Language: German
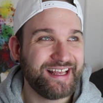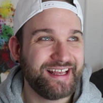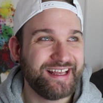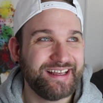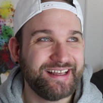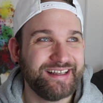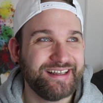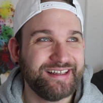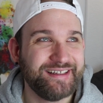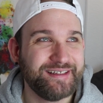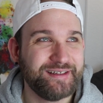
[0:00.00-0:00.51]

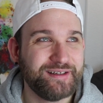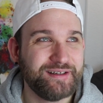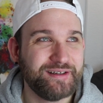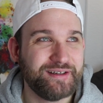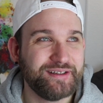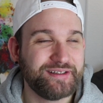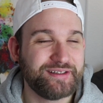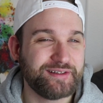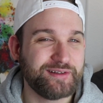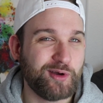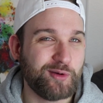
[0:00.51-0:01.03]
Äh,
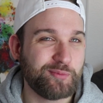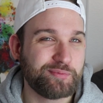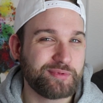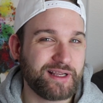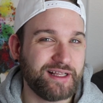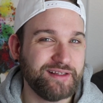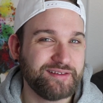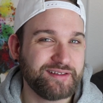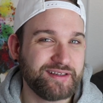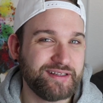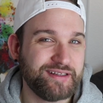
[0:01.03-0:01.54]
ich glaube,
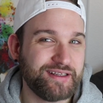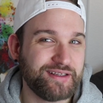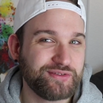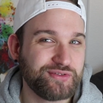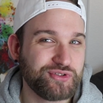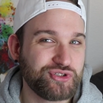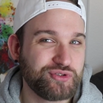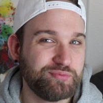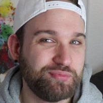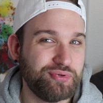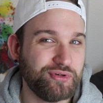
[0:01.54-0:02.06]
ganz
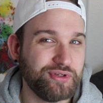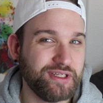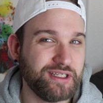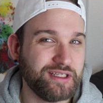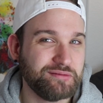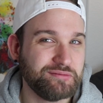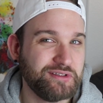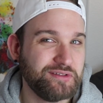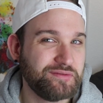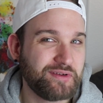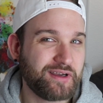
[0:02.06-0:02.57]
klassisch
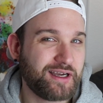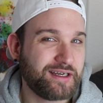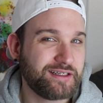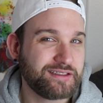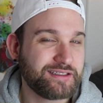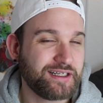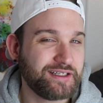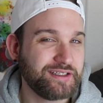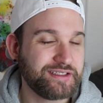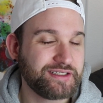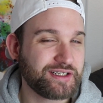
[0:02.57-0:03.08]
Pudding. Die
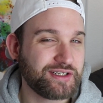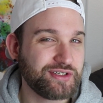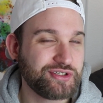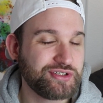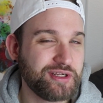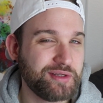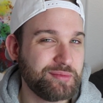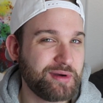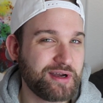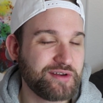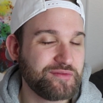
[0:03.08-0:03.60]
Frage kann ich ganz
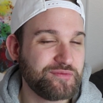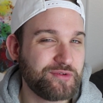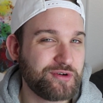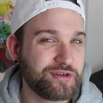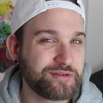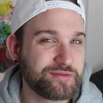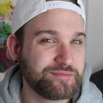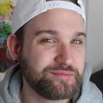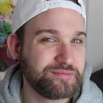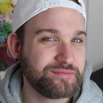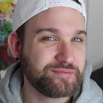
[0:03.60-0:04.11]
schnell
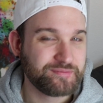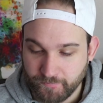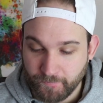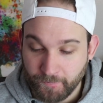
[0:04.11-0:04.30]
beantworten.